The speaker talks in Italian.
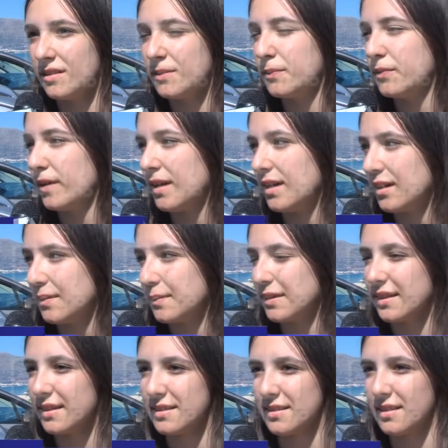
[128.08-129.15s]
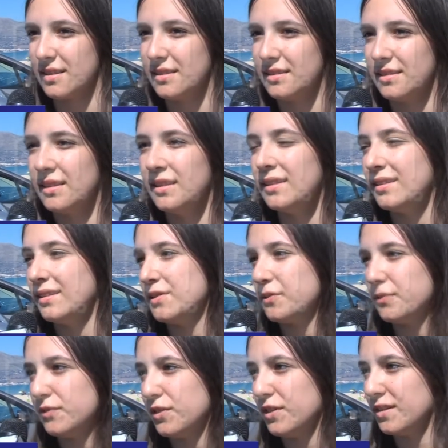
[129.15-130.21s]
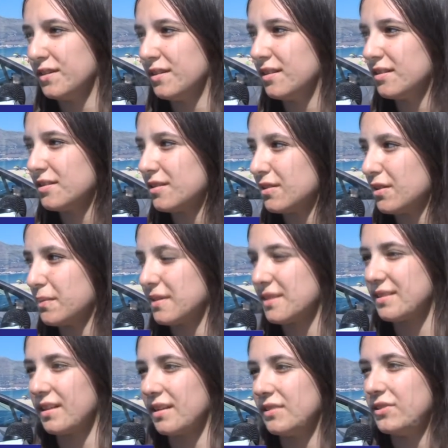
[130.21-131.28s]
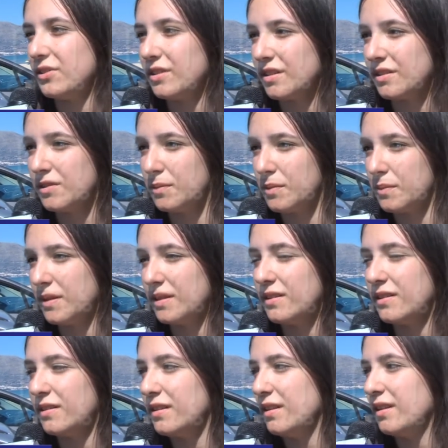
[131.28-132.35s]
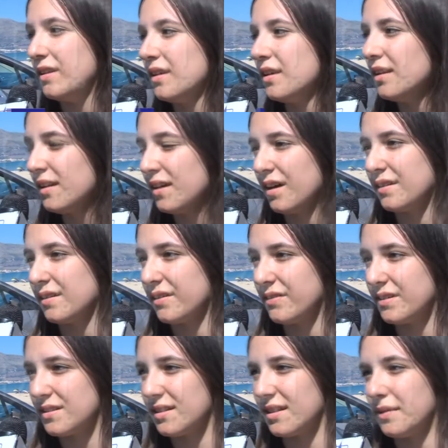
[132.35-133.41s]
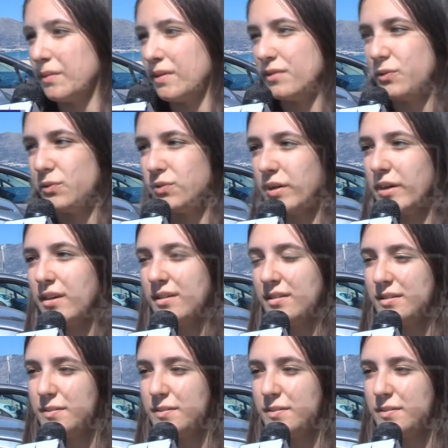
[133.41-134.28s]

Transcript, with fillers: oppure la mancanza di sufficienti sottopassaggi che ci permettono di attraversare per giungere in